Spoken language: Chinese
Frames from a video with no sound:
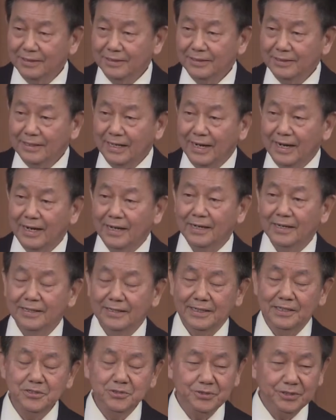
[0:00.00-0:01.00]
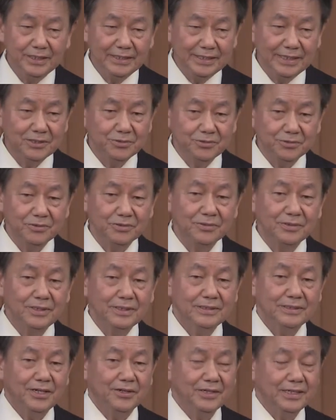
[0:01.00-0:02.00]
他跟随耶稣
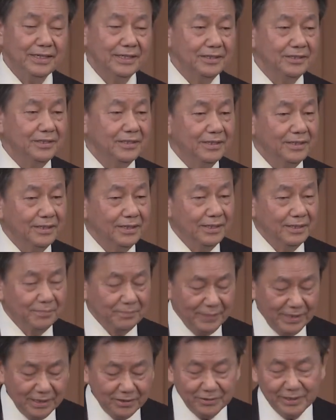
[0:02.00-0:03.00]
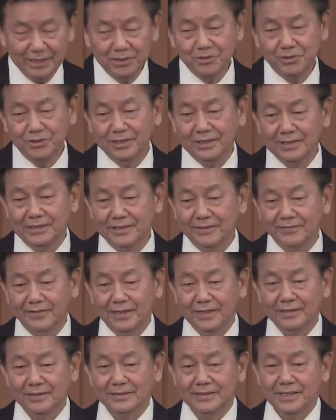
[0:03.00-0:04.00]
到一个没有人去的地
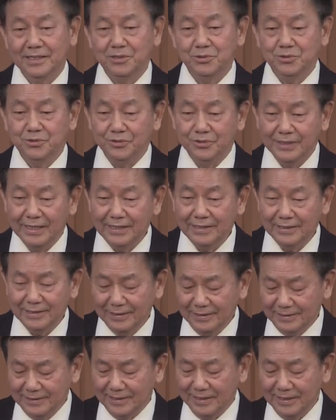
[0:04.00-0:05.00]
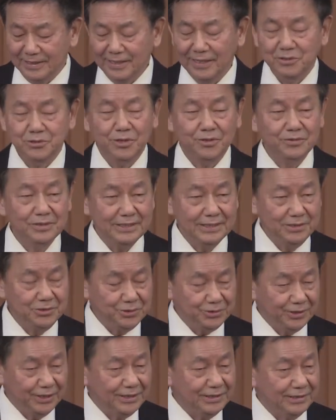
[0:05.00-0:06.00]
方，这个语言也要重新
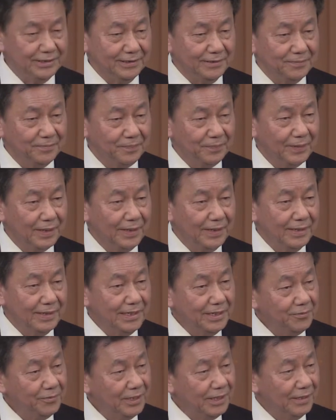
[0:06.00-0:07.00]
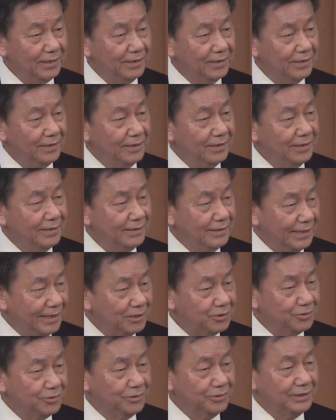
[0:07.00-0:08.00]
学习，因为
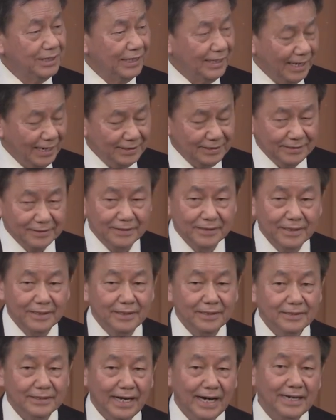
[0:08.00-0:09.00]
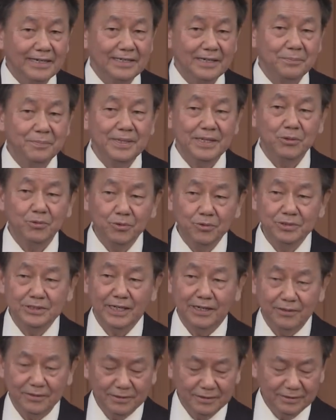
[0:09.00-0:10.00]
耶稣在哪里，他也被呼
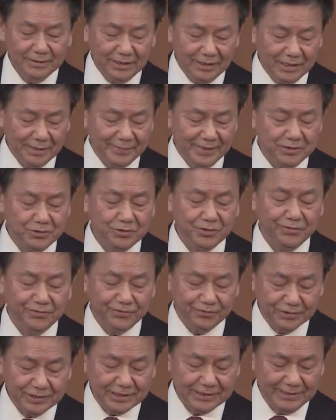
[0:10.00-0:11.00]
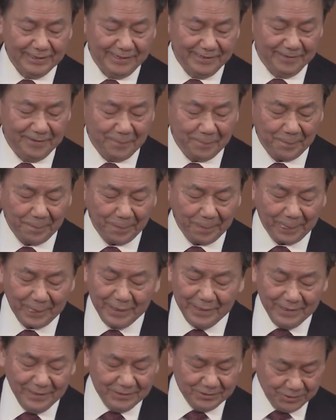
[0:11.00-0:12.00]
召到那边去服侍他了。
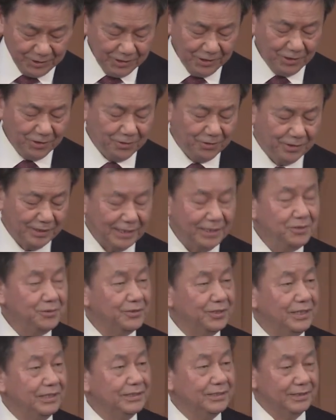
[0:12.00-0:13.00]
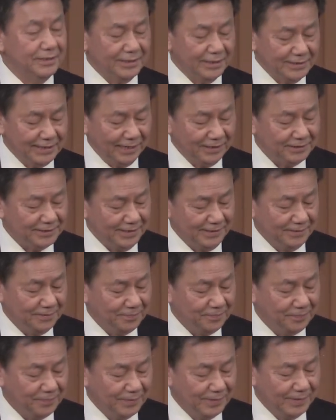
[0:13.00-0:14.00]
最后跟随是得奖赏
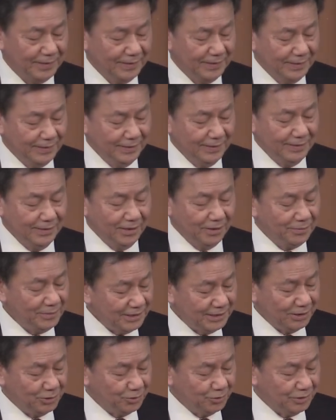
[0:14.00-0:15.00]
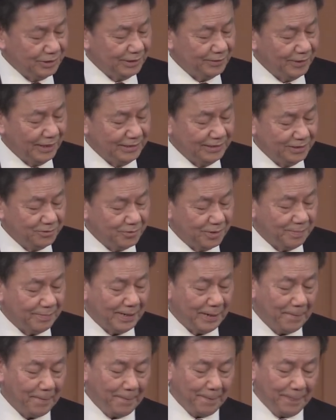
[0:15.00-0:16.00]
了。我们一起读这段经文吧。